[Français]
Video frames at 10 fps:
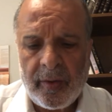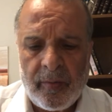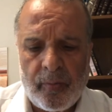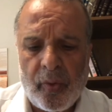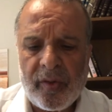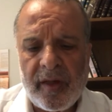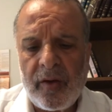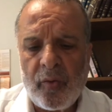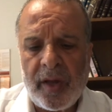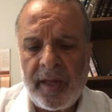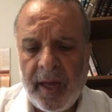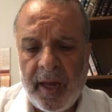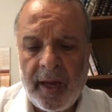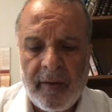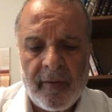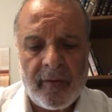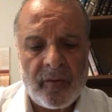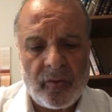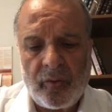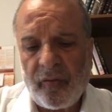pour s'éloigner
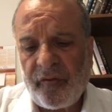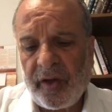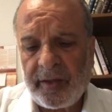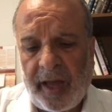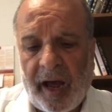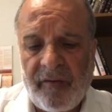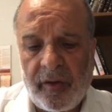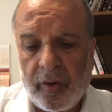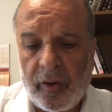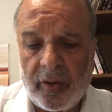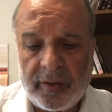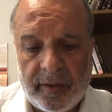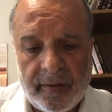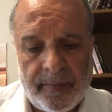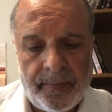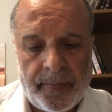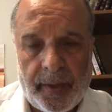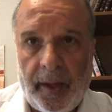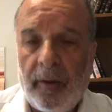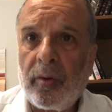de faire des averot
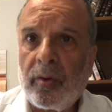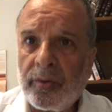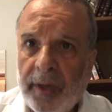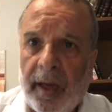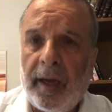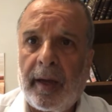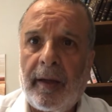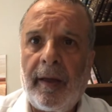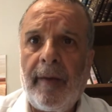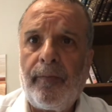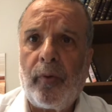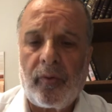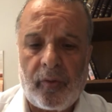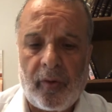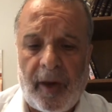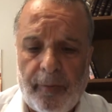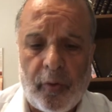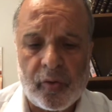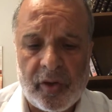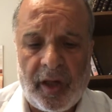et le contraire, et pour se
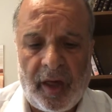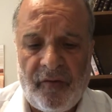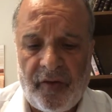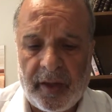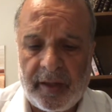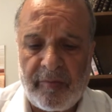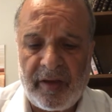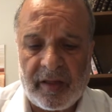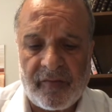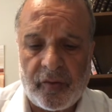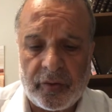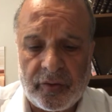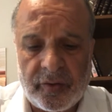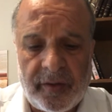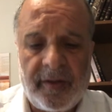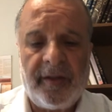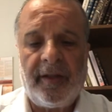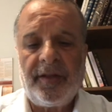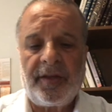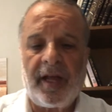rapprocher et faire des mitzvot.
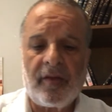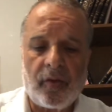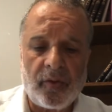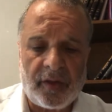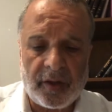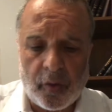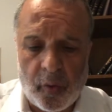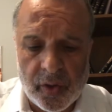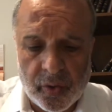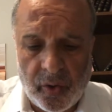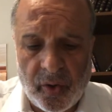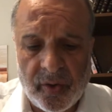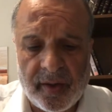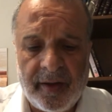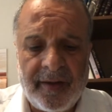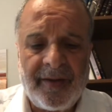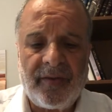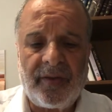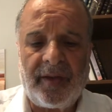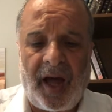Quelles sont ces trois choses
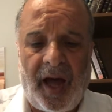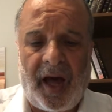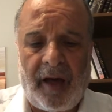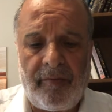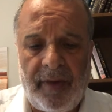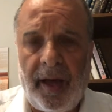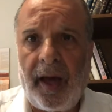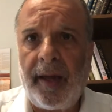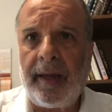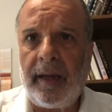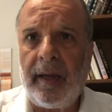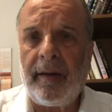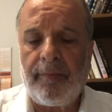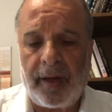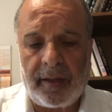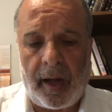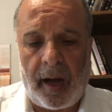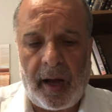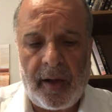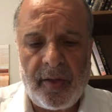Da me'ayin bata.
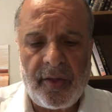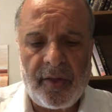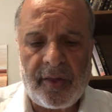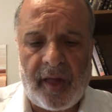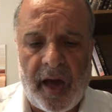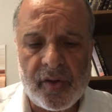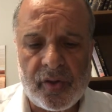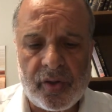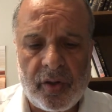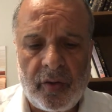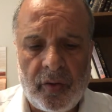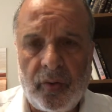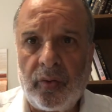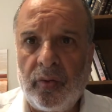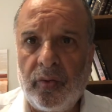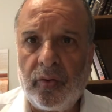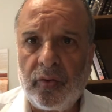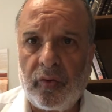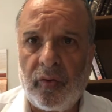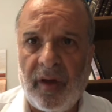Sache d'où
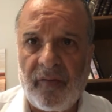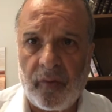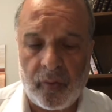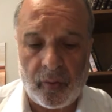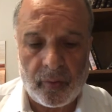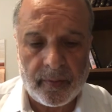tu es venu.